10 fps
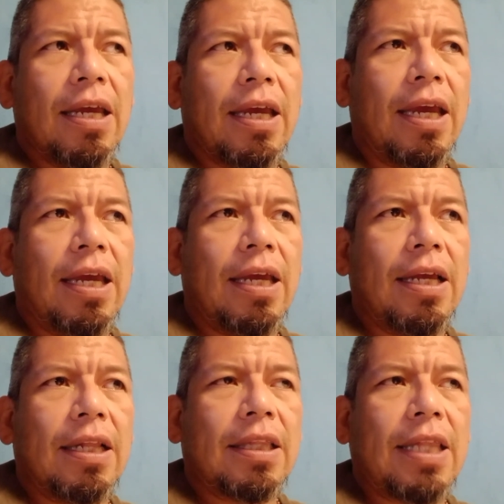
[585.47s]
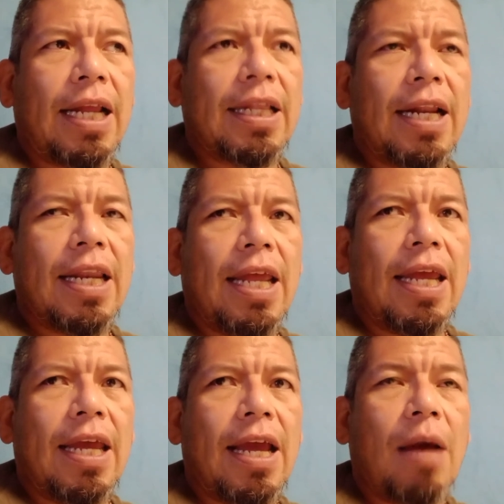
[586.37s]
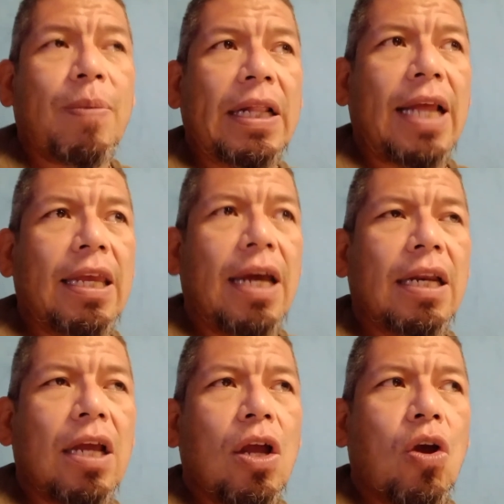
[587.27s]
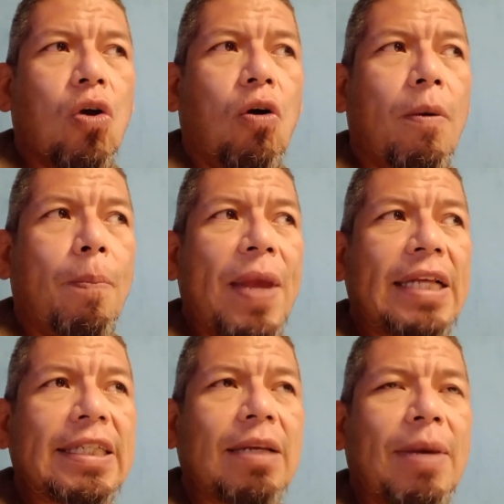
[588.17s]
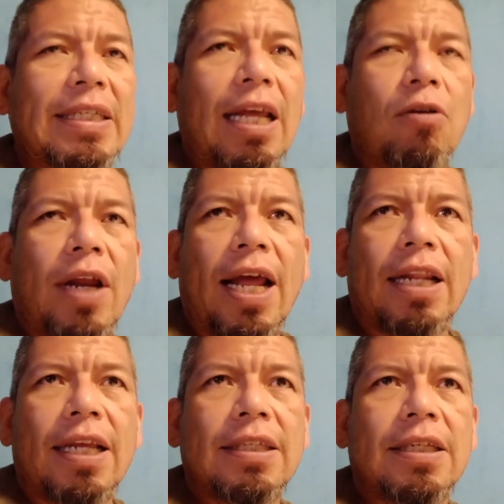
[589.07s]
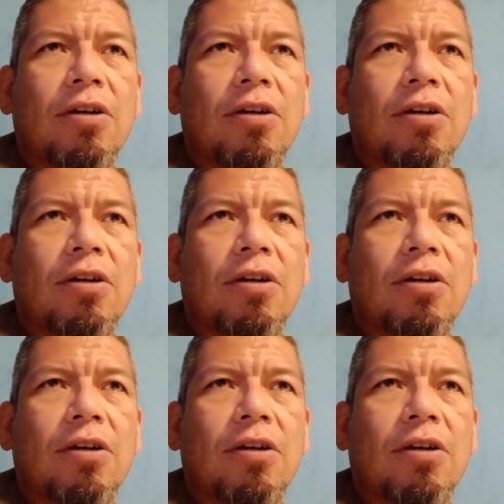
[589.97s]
que tratan de apantallar con piezas demasiado grandes,